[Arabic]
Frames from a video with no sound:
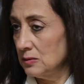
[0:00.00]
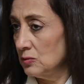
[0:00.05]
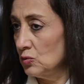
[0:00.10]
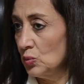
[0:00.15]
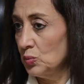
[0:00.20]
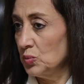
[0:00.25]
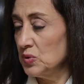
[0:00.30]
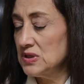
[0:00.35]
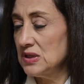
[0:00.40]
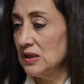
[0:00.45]

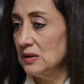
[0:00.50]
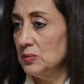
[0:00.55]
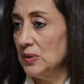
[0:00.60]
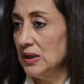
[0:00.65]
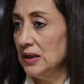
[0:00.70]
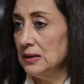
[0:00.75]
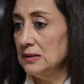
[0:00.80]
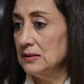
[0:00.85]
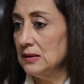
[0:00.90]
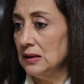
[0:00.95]
تنبسط
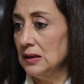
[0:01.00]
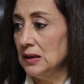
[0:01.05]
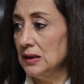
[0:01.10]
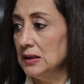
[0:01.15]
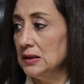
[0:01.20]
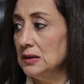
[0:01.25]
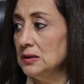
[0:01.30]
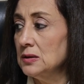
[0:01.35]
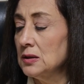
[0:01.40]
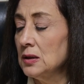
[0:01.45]
بهيدا
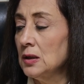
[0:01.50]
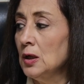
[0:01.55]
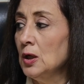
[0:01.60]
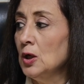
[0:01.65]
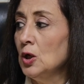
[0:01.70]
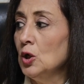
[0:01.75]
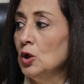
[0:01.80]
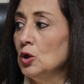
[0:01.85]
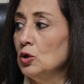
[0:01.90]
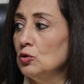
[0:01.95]
العيد
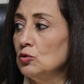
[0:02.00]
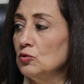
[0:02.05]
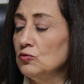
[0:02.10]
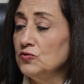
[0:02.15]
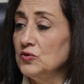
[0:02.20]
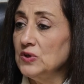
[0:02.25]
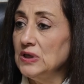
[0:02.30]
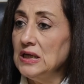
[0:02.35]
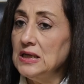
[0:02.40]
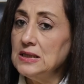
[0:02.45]

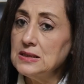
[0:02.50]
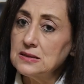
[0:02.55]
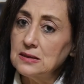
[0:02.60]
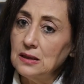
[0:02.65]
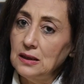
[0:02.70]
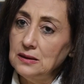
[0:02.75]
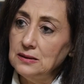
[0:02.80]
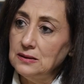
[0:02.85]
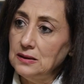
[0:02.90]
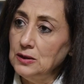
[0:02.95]
وفي ناس
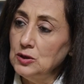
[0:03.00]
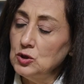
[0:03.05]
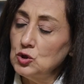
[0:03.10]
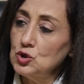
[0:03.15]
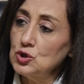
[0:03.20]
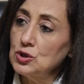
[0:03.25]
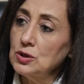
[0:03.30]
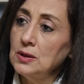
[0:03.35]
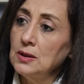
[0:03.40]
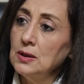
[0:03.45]
رح
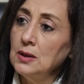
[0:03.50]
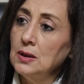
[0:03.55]
تعيش